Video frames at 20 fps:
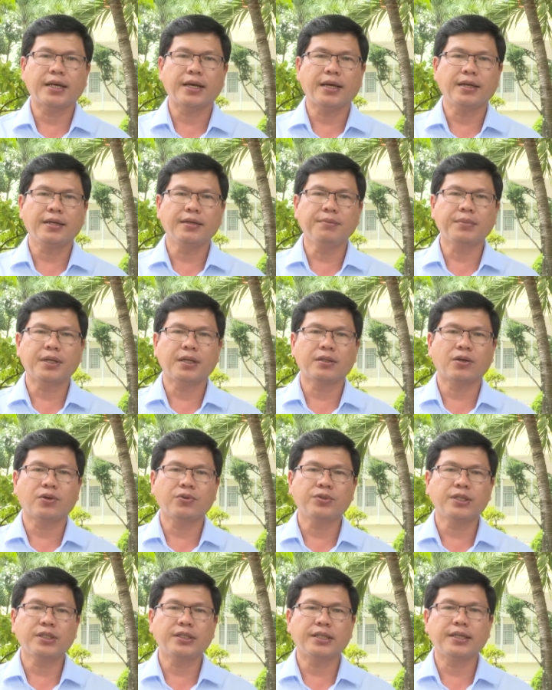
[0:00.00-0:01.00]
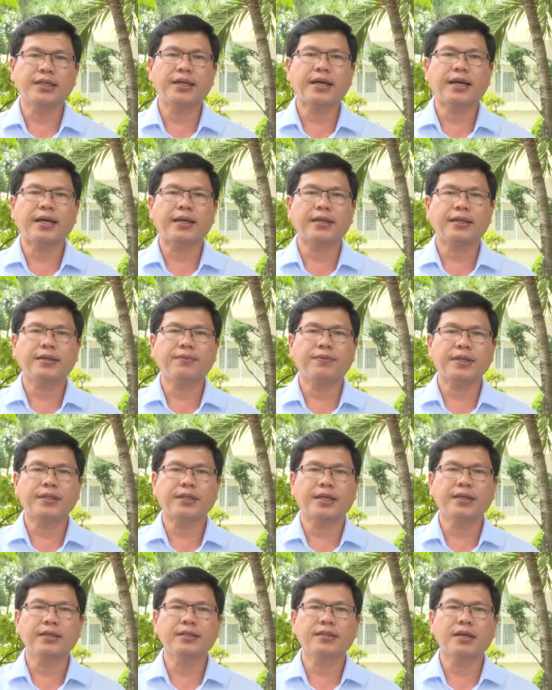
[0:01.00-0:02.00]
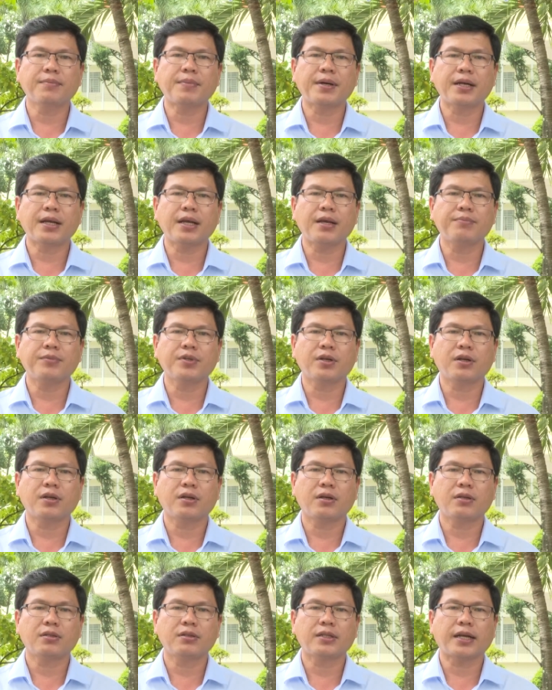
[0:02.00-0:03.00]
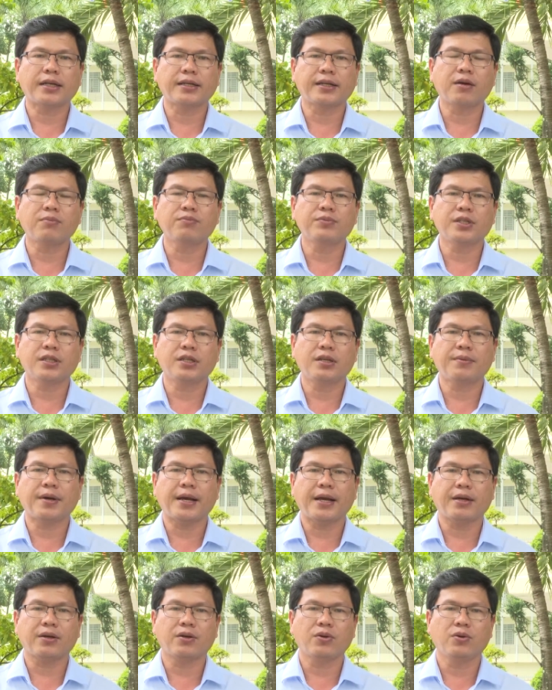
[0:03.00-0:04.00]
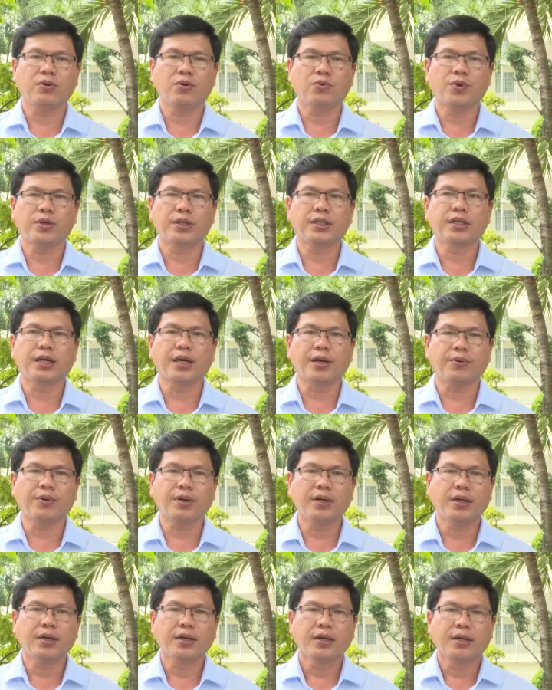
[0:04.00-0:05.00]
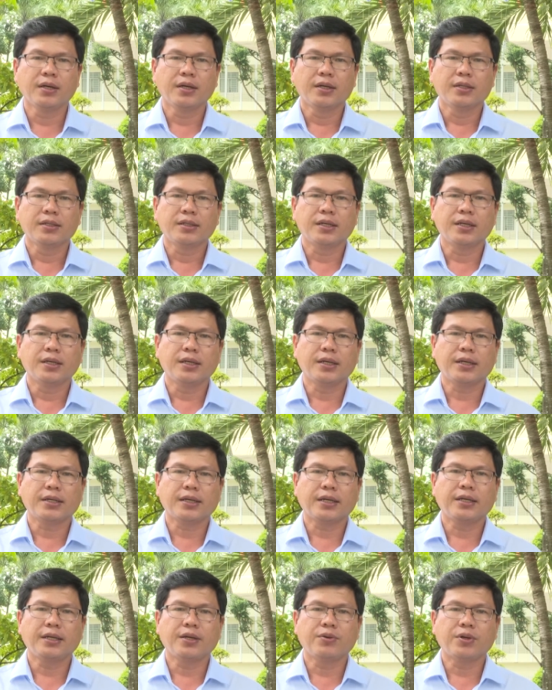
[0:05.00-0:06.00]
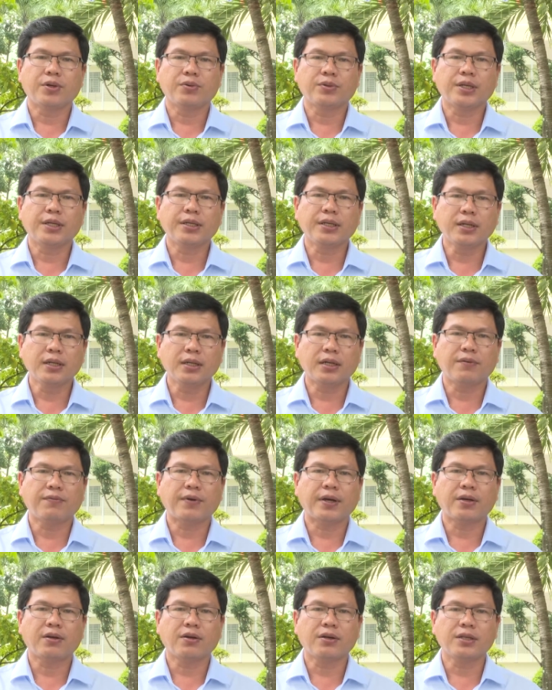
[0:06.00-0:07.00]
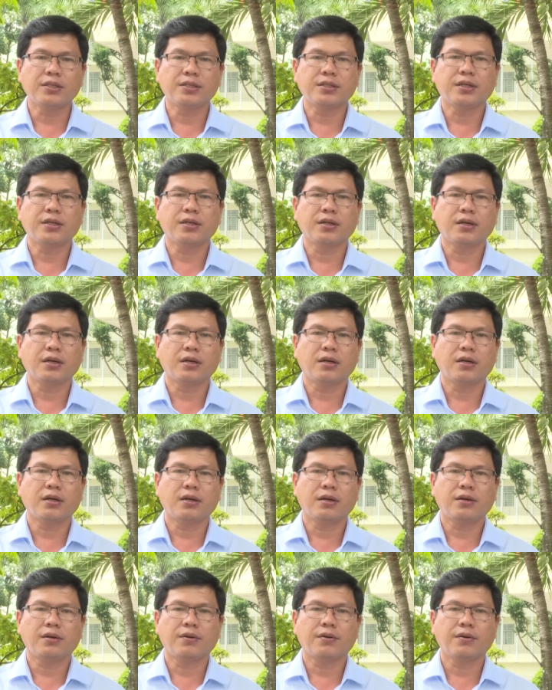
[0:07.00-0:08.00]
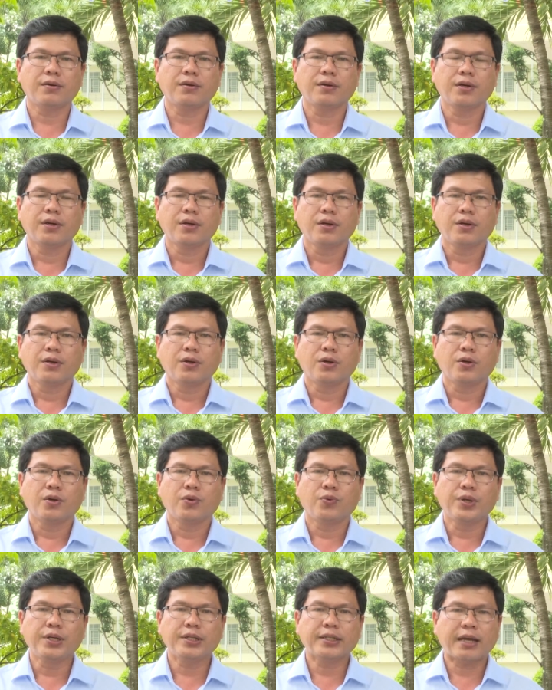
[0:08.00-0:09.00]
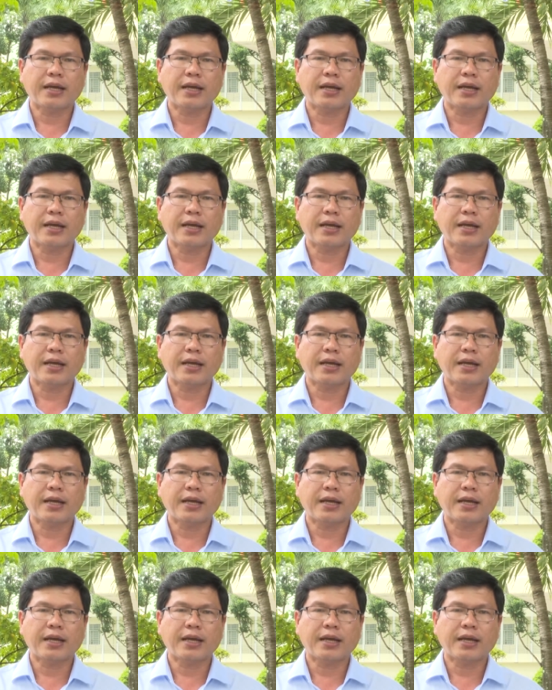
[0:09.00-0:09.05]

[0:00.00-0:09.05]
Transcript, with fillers: để mà tổ chức triển khai cái phát triển kinh tế ban đêm cho nó thành công cho địa bàn của quận Ninh Kiều á thì à, cái điều đầu tiên nhất là phải có cái sự ờ, ờ, quyết